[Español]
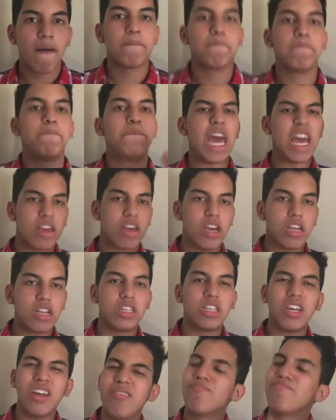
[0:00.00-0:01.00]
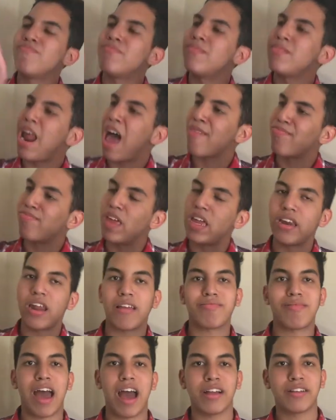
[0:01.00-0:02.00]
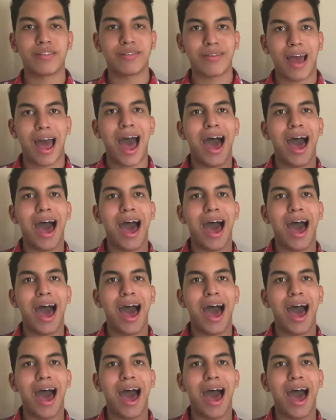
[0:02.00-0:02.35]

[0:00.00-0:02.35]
Becky G, Nati Natacha,